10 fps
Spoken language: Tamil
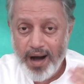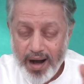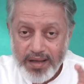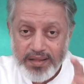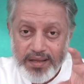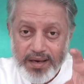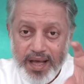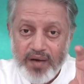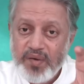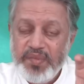அதுல
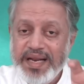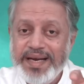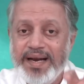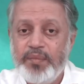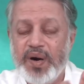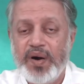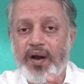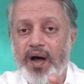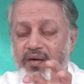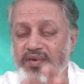அவன் மெடிடேட்
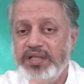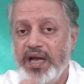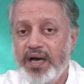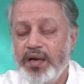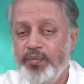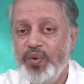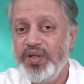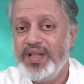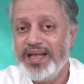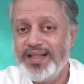பண்றான் அவன் தியானம்
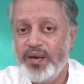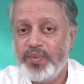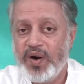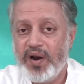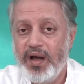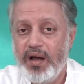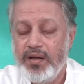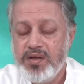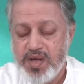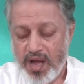புரிதல் எதுல பண்றான்
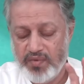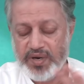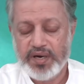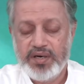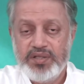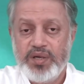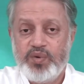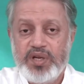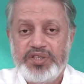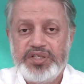அவனுக்கு எழுந்த
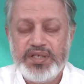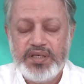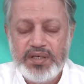உணர்ச்சி